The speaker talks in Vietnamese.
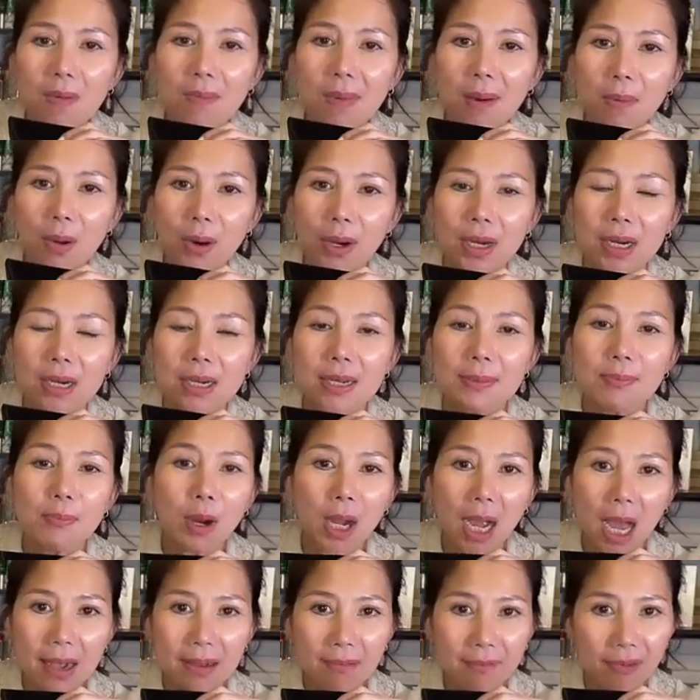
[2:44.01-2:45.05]
nếu mà mọi
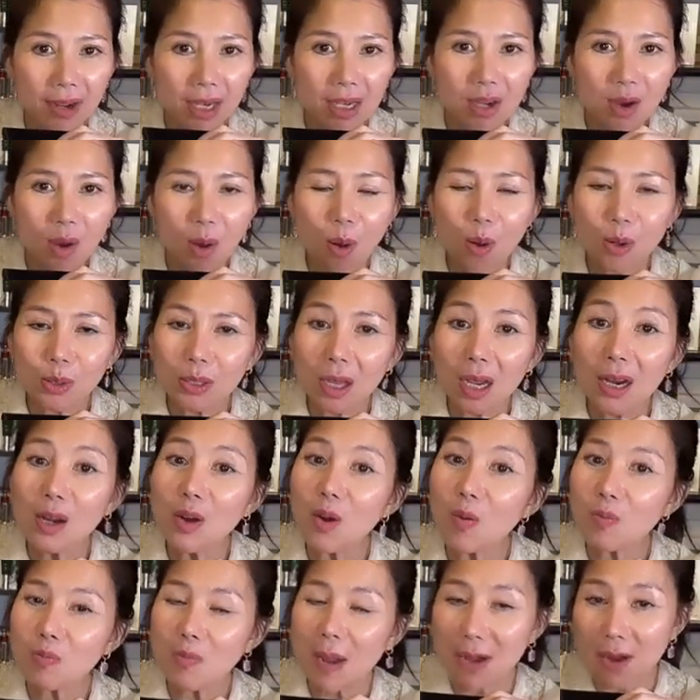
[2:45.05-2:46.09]
người cần phấn khô
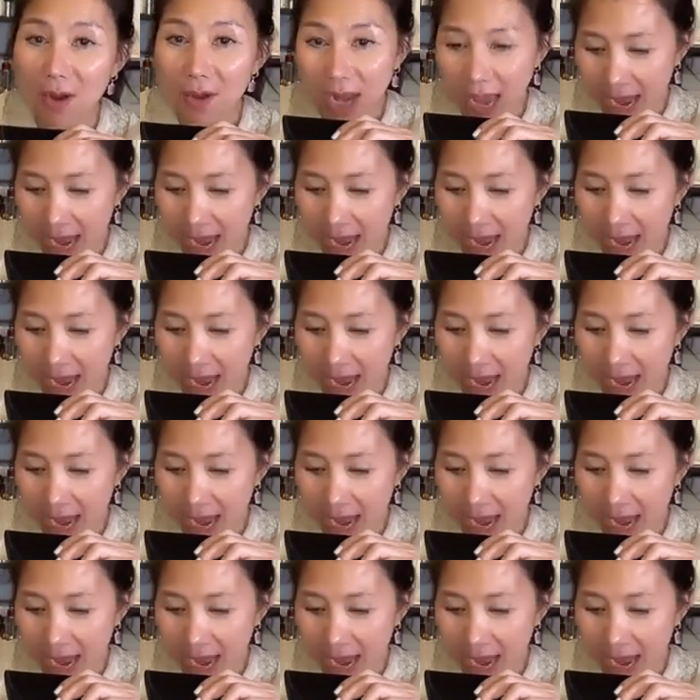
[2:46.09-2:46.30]
tới lúc